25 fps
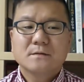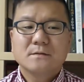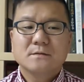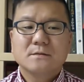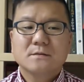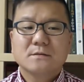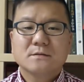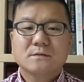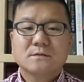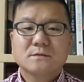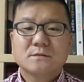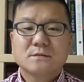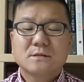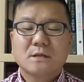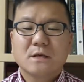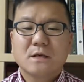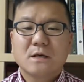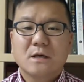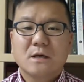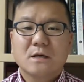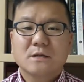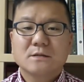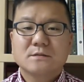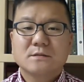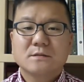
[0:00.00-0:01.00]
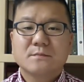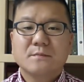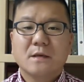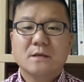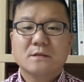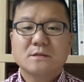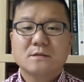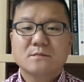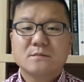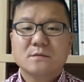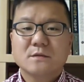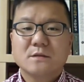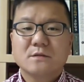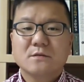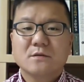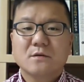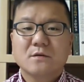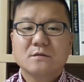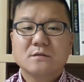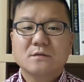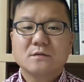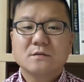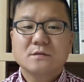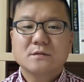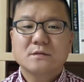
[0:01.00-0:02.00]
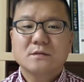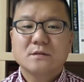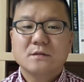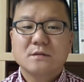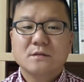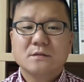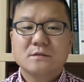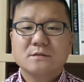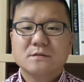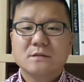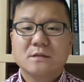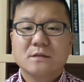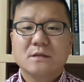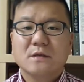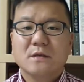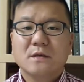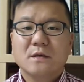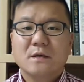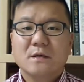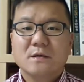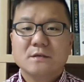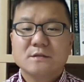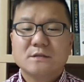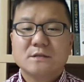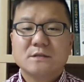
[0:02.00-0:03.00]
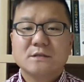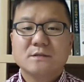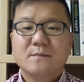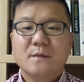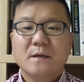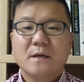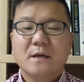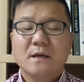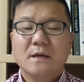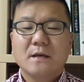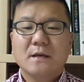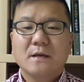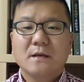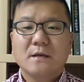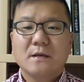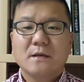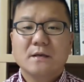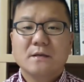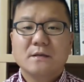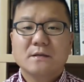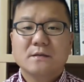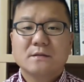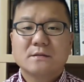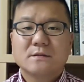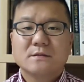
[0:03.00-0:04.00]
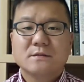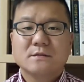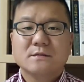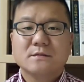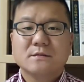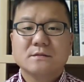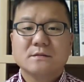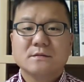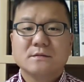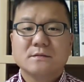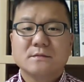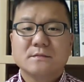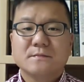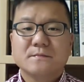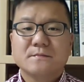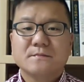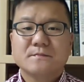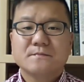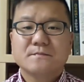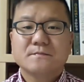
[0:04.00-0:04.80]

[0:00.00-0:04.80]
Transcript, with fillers: 그 제가 좀 말씀드린 거는 이제 집에 그,